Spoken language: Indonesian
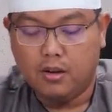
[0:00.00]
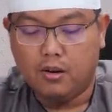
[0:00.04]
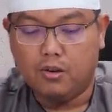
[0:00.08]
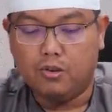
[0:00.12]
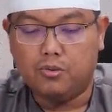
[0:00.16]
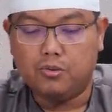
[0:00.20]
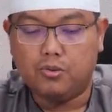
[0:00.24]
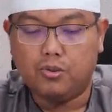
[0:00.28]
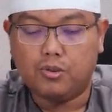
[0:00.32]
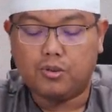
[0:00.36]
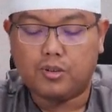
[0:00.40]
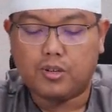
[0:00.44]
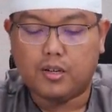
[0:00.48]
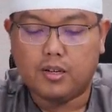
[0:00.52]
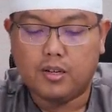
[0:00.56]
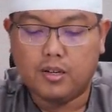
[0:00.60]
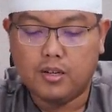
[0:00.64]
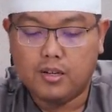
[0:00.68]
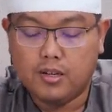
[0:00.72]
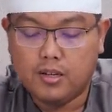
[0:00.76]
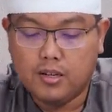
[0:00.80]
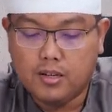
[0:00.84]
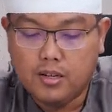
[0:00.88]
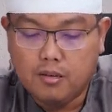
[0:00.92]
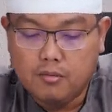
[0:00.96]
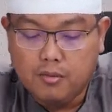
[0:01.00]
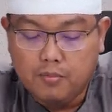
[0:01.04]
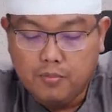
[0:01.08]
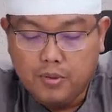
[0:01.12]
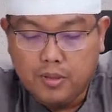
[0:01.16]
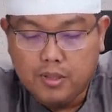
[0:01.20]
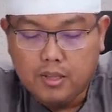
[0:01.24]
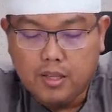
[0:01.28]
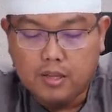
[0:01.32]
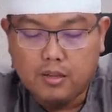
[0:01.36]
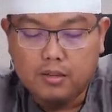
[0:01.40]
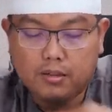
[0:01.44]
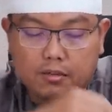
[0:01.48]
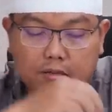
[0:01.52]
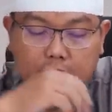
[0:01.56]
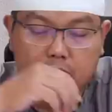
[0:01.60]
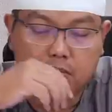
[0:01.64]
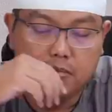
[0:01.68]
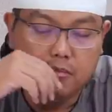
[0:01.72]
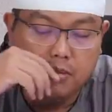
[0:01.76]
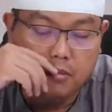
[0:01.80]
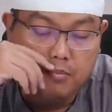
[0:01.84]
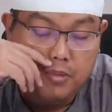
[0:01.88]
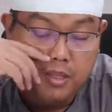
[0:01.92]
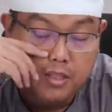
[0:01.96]
untuk uh,
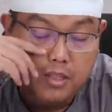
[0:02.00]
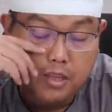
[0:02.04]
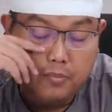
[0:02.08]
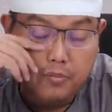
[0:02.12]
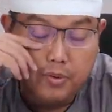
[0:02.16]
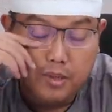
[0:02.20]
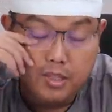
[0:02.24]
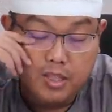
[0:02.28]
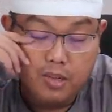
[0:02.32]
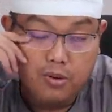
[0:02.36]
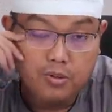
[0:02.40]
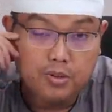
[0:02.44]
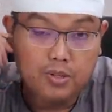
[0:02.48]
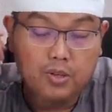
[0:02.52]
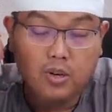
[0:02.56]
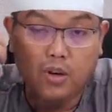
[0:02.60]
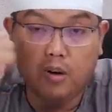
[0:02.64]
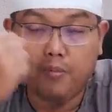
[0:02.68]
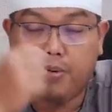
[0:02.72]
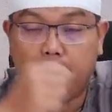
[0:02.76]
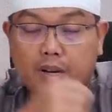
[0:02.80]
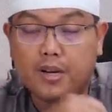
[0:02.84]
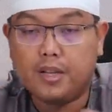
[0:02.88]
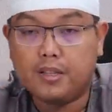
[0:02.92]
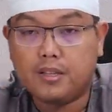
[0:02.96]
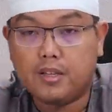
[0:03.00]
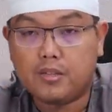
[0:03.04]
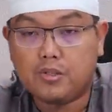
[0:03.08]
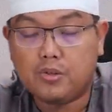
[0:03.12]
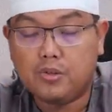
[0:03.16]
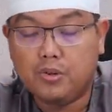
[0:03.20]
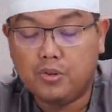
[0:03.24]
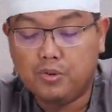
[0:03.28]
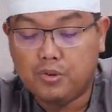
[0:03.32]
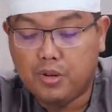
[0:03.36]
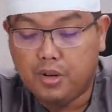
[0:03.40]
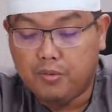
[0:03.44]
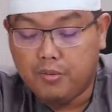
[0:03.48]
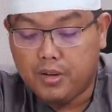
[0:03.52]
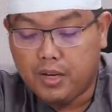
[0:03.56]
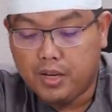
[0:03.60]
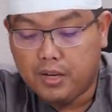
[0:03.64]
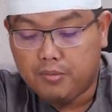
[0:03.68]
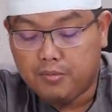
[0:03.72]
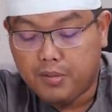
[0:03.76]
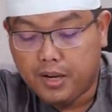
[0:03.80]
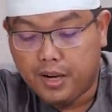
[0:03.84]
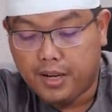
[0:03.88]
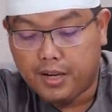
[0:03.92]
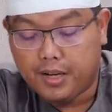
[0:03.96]
meminta pertanggungjawaban atas seluruh
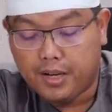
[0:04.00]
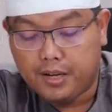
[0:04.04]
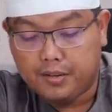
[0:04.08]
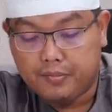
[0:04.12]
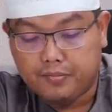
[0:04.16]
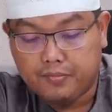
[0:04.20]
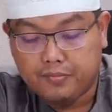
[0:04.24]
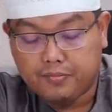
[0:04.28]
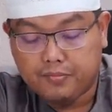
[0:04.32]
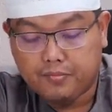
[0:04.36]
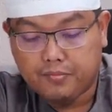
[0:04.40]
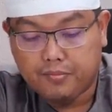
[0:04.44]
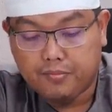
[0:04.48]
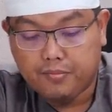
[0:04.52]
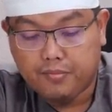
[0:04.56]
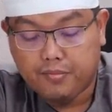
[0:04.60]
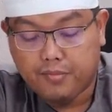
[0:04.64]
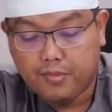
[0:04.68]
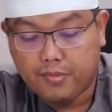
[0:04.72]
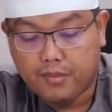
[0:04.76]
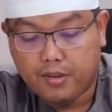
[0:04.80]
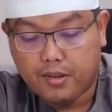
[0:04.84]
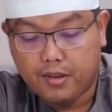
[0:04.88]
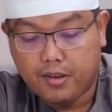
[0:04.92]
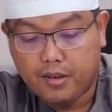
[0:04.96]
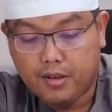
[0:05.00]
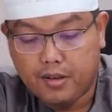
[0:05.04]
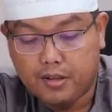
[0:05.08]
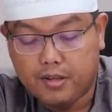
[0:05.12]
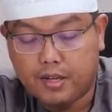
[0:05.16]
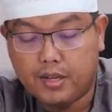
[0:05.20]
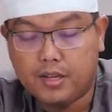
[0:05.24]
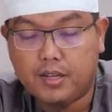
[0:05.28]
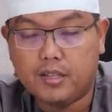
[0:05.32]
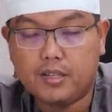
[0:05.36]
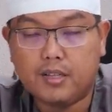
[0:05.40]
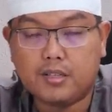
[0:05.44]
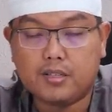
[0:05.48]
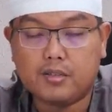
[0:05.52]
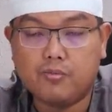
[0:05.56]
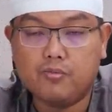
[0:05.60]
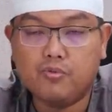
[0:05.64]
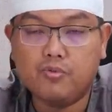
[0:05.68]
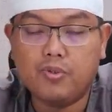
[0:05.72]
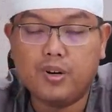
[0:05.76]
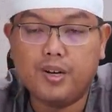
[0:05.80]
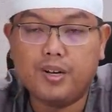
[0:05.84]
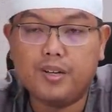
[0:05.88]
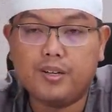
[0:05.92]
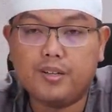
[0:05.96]
amalan mereka. Dan kita
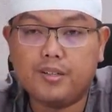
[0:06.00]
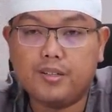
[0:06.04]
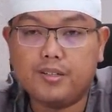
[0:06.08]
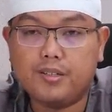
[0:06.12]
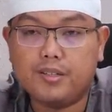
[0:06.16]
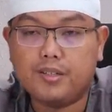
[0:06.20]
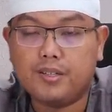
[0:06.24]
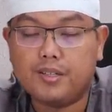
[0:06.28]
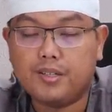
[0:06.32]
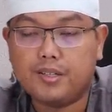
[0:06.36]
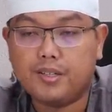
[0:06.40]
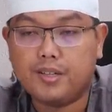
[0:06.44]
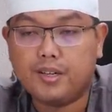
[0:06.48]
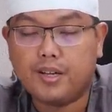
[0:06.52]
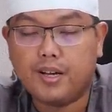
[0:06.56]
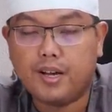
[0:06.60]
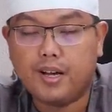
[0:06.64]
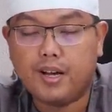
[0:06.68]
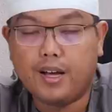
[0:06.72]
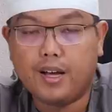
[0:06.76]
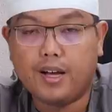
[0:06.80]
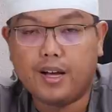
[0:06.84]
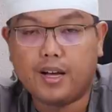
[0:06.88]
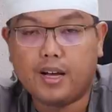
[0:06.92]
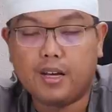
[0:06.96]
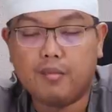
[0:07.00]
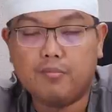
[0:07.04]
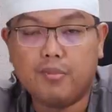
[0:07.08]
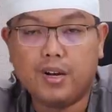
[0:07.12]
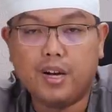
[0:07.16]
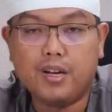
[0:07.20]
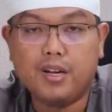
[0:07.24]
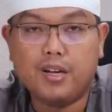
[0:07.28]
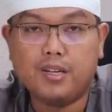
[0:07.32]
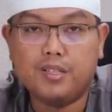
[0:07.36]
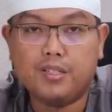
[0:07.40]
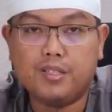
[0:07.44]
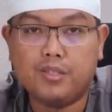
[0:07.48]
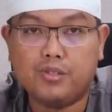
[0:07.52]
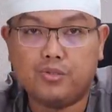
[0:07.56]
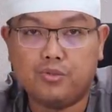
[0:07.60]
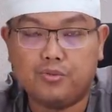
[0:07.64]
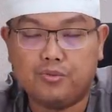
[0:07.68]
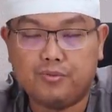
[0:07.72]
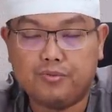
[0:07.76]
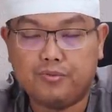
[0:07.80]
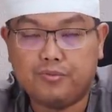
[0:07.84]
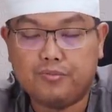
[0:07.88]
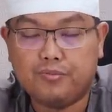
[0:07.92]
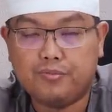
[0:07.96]
semua akan berada di
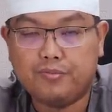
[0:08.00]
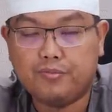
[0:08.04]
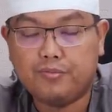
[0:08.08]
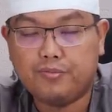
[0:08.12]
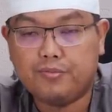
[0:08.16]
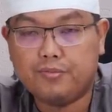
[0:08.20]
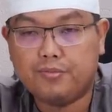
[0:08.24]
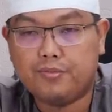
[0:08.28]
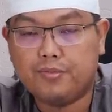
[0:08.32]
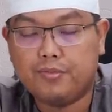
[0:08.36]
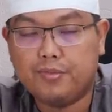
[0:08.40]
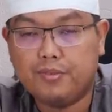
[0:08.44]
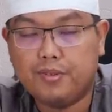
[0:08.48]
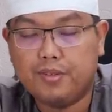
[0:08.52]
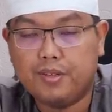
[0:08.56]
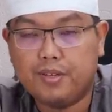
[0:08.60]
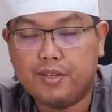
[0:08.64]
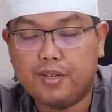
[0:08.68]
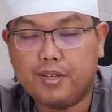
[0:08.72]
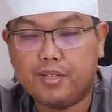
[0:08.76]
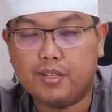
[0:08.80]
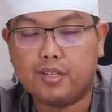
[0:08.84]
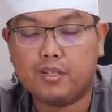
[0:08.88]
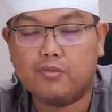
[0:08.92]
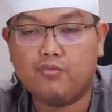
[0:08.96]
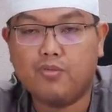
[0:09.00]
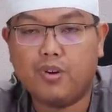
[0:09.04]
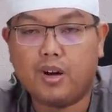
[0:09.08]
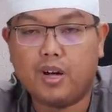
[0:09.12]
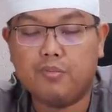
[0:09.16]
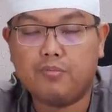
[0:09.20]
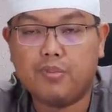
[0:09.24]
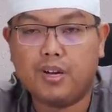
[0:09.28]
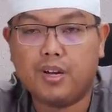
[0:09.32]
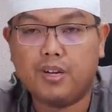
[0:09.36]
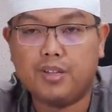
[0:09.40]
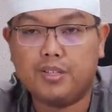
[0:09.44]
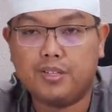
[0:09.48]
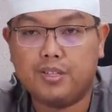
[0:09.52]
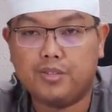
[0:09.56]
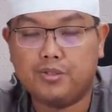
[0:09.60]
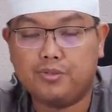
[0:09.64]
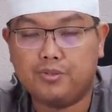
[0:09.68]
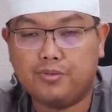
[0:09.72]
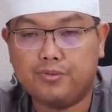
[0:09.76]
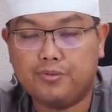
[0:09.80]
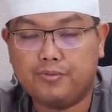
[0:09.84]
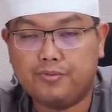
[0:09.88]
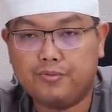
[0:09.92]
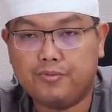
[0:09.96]
situ. Kita semua akan berada di situ.